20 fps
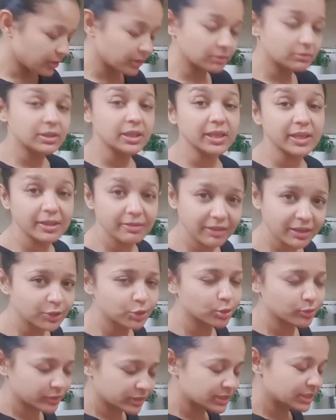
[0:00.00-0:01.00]
तीखी वाली
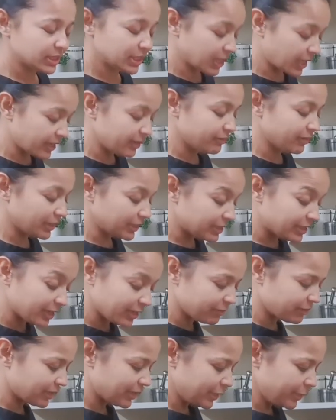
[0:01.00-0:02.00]
तो ऑब्वियसली गाड़ी वाली
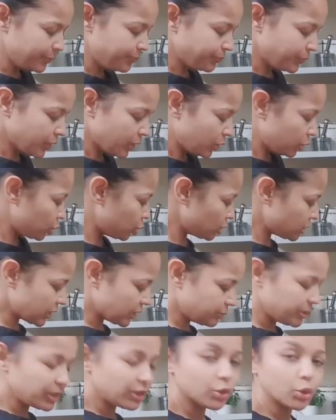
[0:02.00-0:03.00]
थिक वाली तो
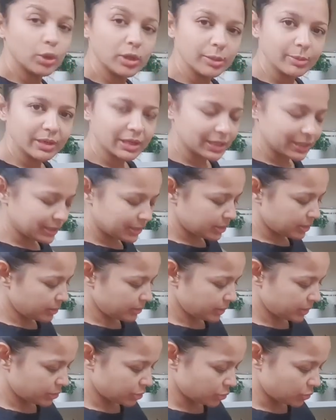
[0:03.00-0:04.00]
साथ में ना रोटी बना लेते
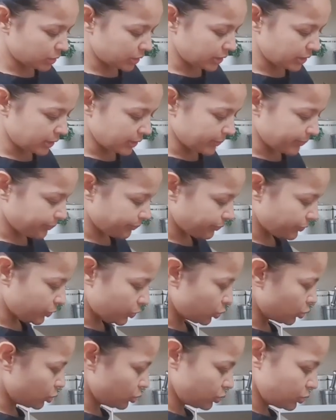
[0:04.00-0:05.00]
हैं अच्छा, चलो ठीक है
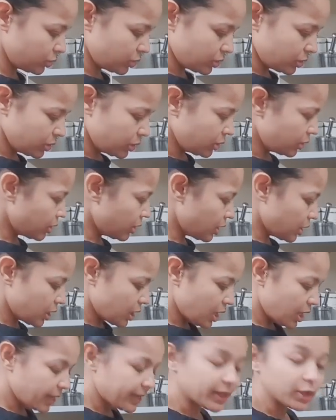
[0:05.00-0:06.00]
तो
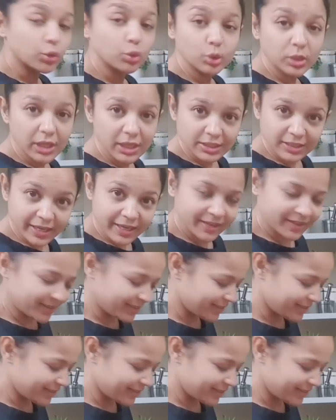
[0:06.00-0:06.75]
आटा गूंदा जाए